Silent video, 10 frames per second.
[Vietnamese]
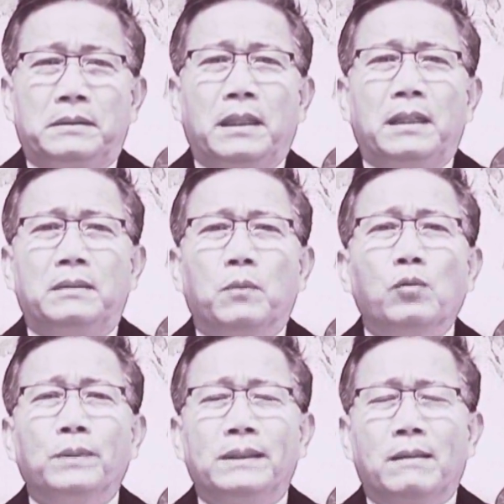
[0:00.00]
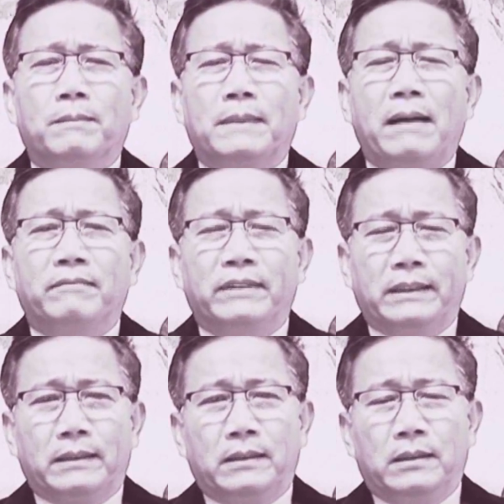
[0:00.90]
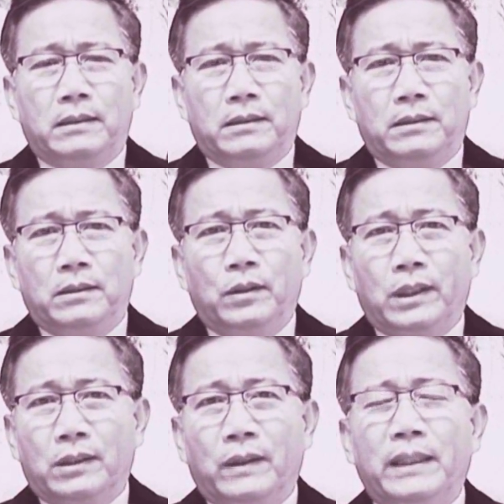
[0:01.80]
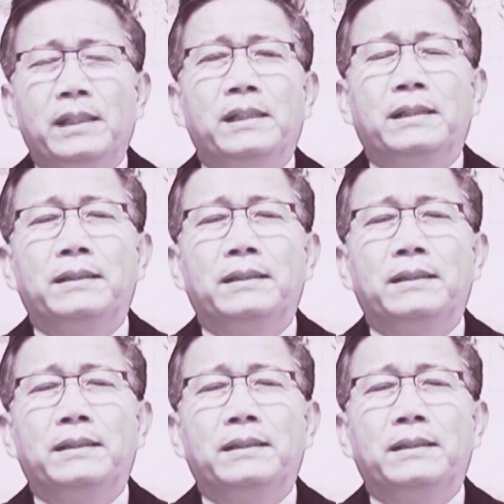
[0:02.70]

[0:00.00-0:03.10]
trên 40 năm làm việc liên lũy